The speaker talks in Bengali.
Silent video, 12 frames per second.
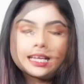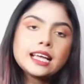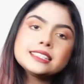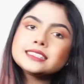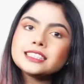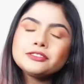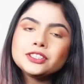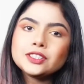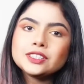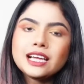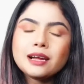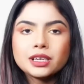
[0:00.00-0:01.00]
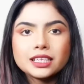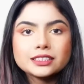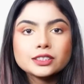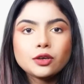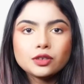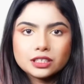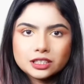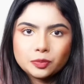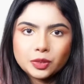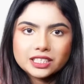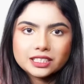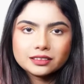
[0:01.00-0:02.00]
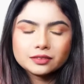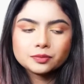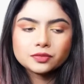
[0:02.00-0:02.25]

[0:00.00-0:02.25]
আজকের ভিডিওটা আমার কাছে অনেক স্পেশাল